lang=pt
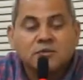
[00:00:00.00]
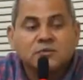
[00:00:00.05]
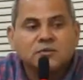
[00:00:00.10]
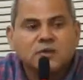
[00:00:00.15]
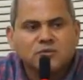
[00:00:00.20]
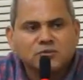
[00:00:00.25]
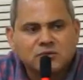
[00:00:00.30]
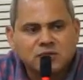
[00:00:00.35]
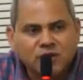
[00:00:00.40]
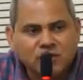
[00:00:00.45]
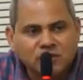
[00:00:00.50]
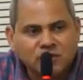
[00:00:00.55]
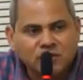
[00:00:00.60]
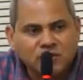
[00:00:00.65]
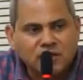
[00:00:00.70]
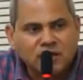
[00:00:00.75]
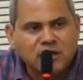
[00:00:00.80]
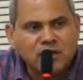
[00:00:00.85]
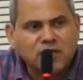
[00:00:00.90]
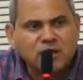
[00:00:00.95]
Estão
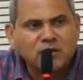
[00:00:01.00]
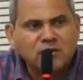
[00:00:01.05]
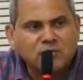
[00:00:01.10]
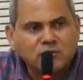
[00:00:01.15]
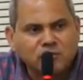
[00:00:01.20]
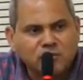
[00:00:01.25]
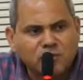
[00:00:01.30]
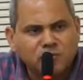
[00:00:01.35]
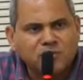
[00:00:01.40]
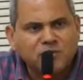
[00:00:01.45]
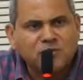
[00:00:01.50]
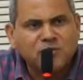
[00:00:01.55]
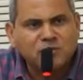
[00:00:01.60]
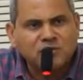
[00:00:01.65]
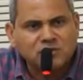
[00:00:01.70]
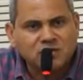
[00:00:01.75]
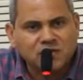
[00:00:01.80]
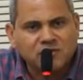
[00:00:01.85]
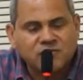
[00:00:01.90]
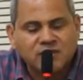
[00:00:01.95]
certificando, estão pedindo
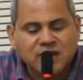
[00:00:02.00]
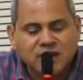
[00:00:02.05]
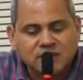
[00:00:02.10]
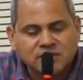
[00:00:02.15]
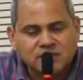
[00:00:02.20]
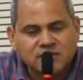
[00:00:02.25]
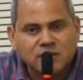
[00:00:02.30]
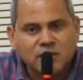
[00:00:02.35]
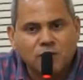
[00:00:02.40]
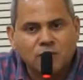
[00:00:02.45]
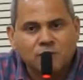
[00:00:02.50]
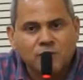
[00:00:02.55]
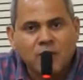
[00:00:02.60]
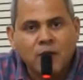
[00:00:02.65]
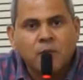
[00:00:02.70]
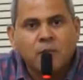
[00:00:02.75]
certificação